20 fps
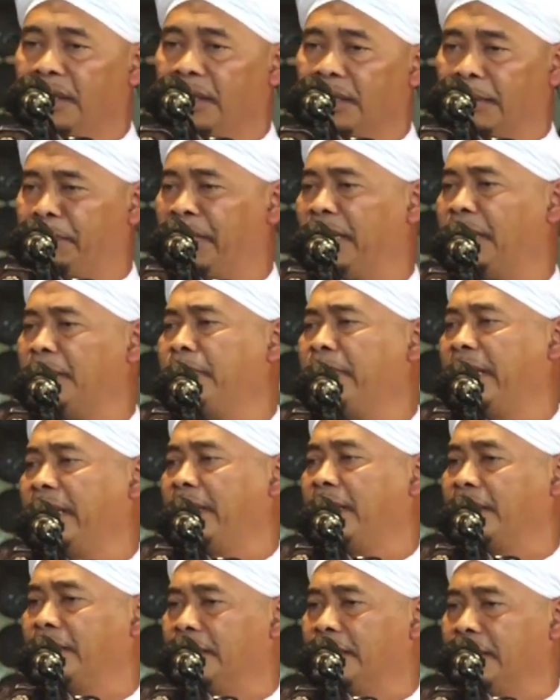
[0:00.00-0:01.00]
Lebih-lebih
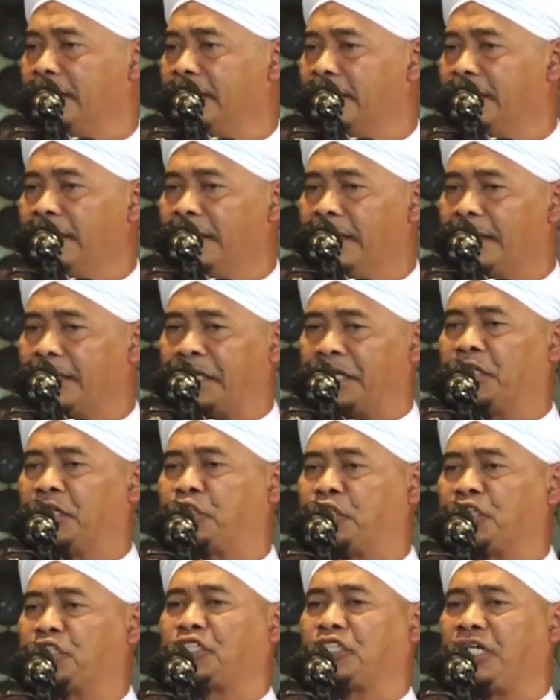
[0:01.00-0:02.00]

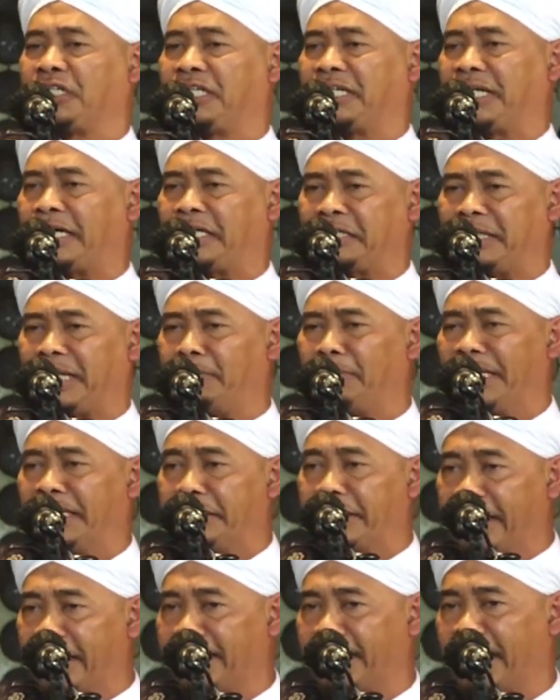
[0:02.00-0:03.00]
krisis ketika kita
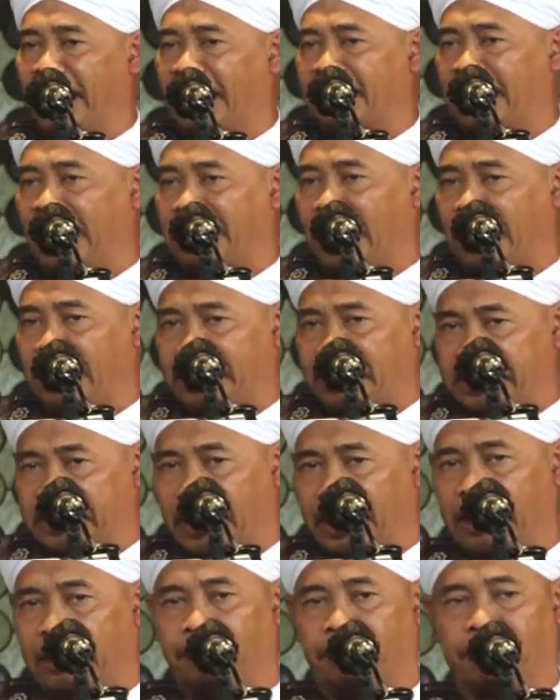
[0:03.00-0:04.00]
mendidik anak-anak
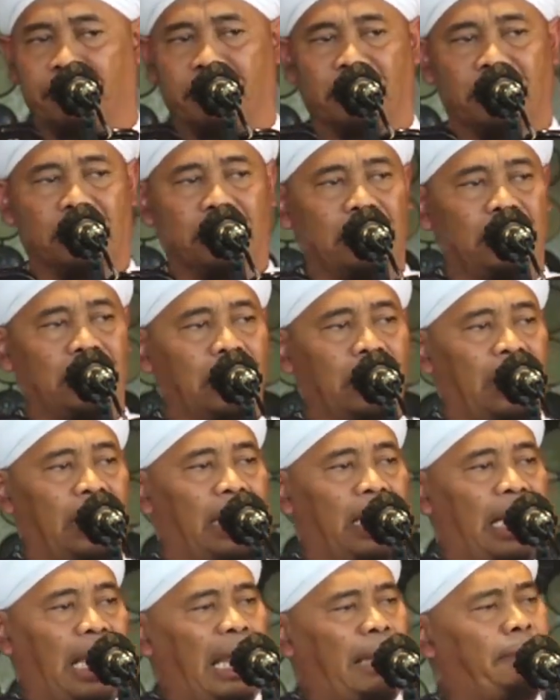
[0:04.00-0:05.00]
kita.
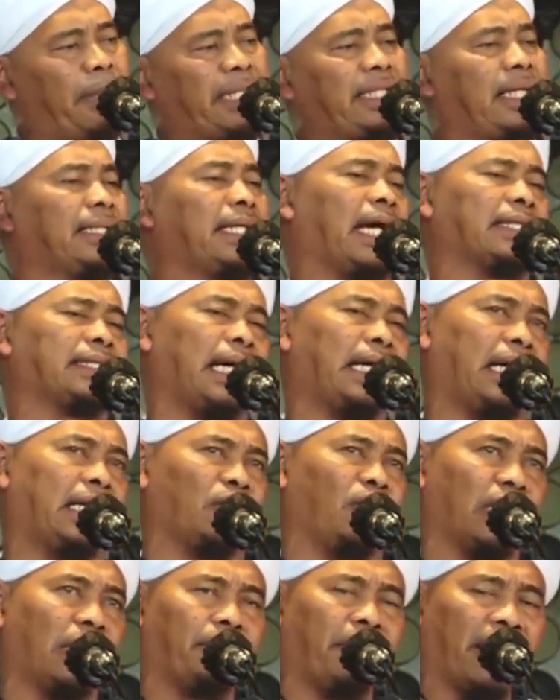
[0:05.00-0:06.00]
Apa yang
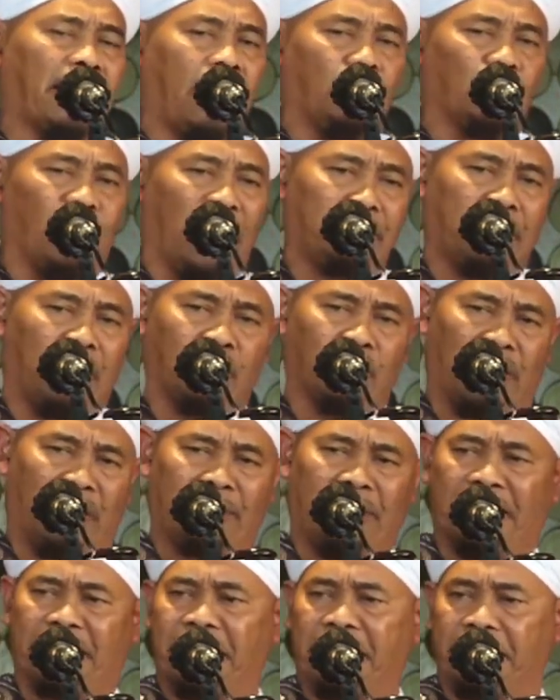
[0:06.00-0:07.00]
dikatakan oleh para
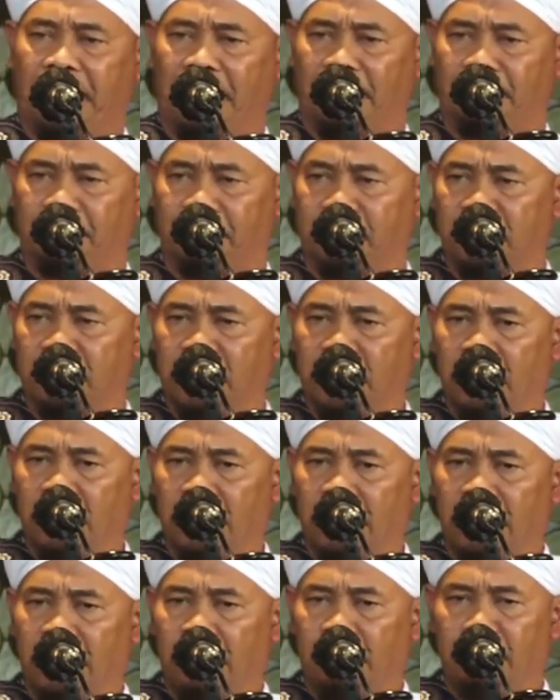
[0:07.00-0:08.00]
ulama-ulama kita?
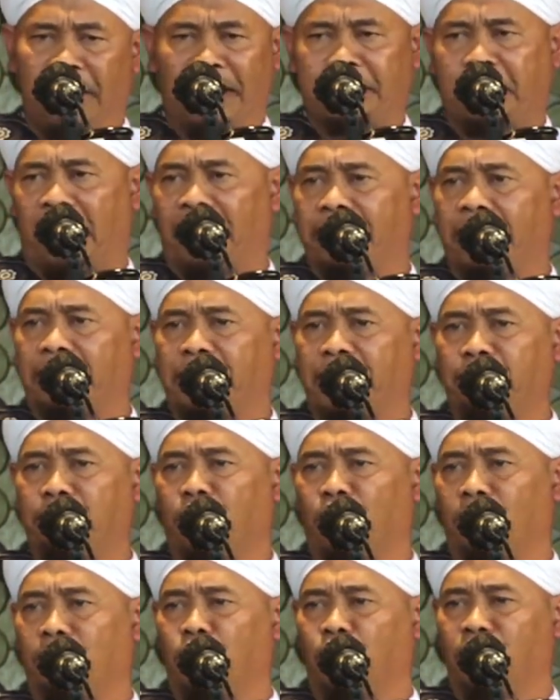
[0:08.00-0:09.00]
Mata
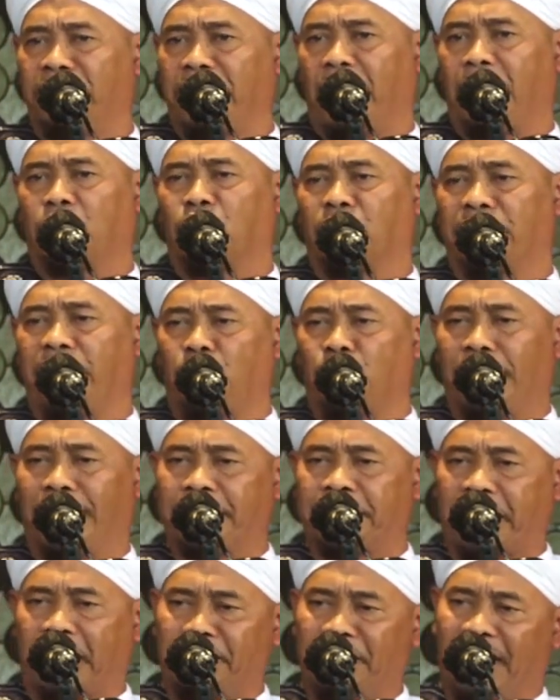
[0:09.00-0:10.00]
yatimul bunyanu
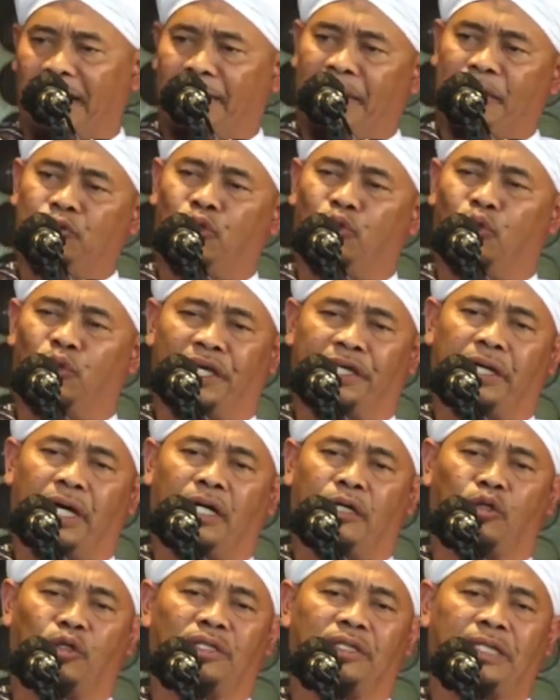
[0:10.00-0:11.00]
yauman tamamahu
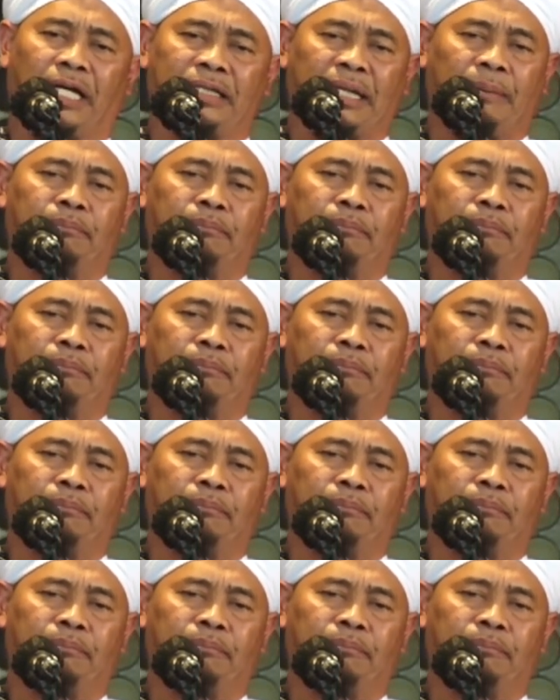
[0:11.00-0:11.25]
idza kunta